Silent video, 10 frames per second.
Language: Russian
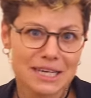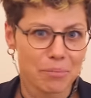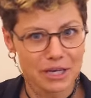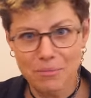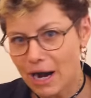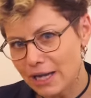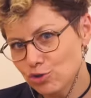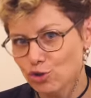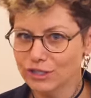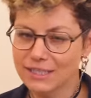не
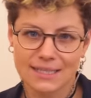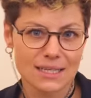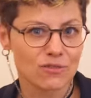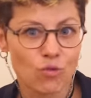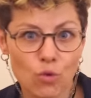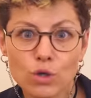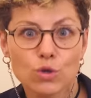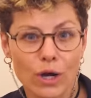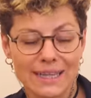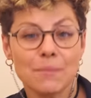понимая, что это за звук,
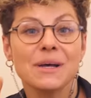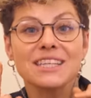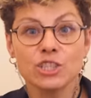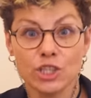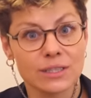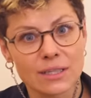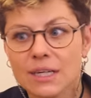но она молчит.